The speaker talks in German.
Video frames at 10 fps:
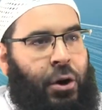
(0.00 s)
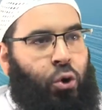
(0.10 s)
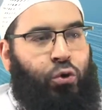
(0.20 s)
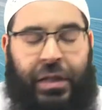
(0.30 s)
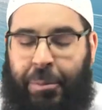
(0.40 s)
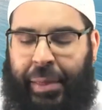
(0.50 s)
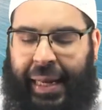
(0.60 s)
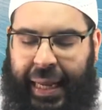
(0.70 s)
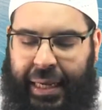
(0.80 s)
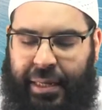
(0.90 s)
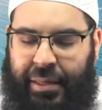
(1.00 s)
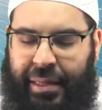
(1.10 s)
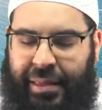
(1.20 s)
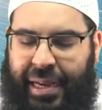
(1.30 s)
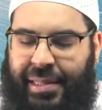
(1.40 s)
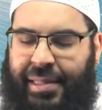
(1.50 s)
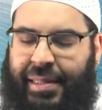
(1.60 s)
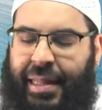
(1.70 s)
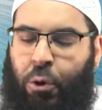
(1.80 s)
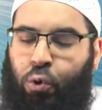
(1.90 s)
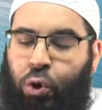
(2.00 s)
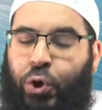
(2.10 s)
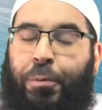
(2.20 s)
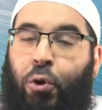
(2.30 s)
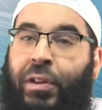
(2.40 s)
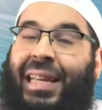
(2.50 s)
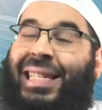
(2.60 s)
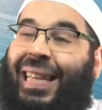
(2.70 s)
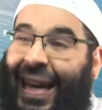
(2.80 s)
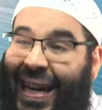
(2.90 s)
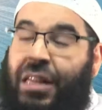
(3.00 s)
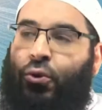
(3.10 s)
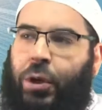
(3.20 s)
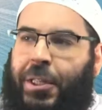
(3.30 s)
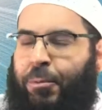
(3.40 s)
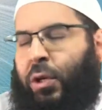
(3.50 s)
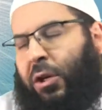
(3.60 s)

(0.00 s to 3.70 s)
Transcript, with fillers: und die belegen, dass Ursprung des Hinduismus,